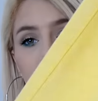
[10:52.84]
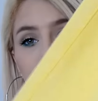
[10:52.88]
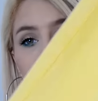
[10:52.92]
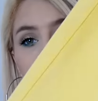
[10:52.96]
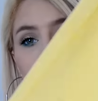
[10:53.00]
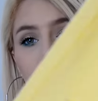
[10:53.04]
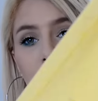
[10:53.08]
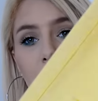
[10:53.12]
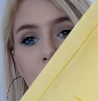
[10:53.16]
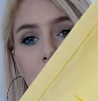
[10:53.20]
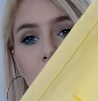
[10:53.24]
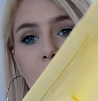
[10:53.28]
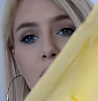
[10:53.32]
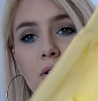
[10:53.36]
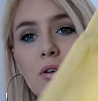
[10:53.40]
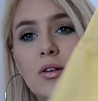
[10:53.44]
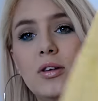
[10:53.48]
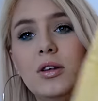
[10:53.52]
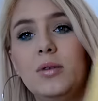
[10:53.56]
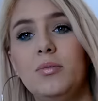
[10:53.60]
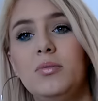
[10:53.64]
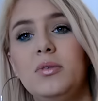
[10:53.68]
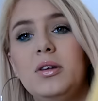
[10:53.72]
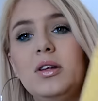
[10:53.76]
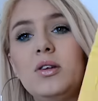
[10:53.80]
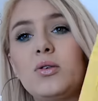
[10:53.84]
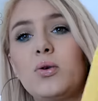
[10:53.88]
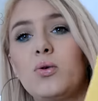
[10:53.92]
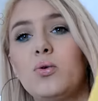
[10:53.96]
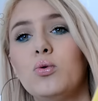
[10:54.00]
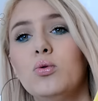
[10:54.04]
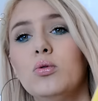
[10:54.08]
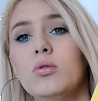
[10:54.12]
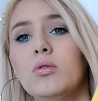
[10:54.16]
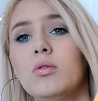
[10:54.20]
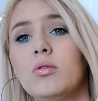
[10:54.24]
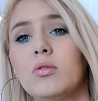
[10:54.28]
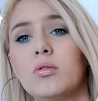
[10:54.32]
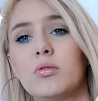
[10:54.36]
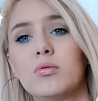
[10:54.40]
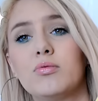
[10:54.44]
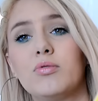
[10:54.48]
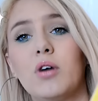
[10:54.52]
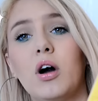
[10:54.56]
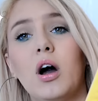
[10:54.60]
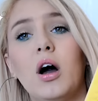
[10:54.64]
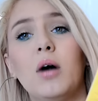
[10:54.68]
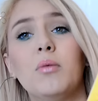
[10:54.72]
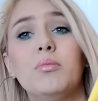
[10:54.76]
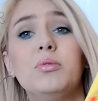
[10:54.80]
euh, des petits trous,
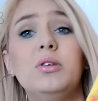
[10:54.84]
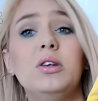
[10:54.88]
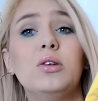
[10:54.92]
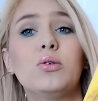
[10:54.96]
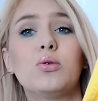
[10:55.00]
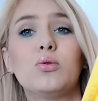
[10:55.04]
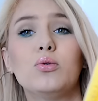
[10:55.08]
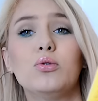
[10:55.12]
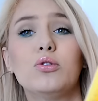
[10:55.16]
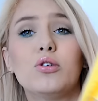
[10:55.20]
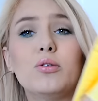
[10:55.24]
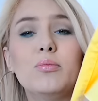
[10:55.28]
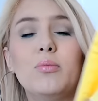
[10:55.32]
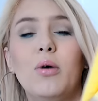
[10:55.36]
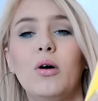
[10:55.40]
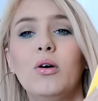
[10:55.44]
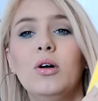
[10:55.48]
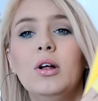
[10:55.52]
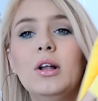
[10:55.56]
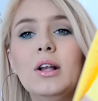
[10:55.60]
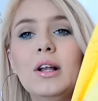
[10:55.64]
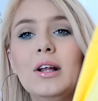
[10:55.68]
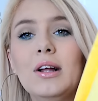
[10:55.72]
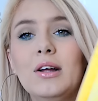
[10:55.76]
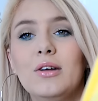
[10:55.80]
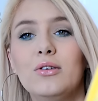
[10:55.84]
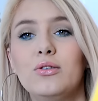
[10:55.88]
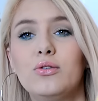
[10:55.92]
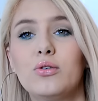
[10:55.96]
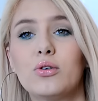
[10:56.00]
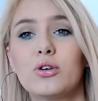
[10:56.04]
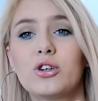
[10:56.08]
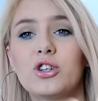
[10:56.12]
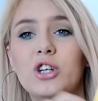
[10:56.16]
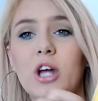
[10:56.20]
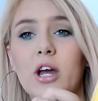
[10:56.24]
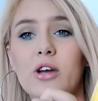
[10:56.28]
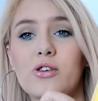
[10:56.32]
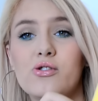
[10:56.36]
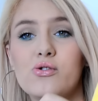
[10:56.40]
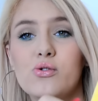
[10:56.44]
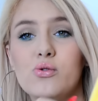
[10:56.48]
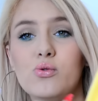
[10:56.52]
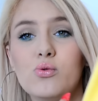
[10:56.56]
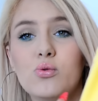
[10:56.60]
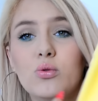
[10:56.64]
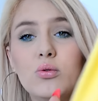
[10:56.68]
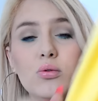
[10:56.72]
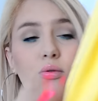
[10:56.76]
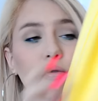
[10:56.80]
enfin un petit trou seulement, sur chaque
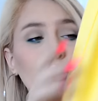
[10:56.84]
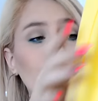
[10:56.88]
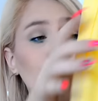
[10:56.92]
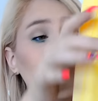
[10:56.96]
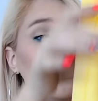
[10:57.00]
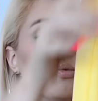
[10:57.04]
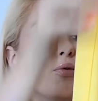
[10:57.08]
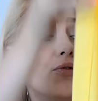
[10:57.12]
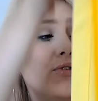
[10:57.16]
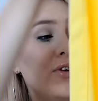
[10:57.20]
genou, comme on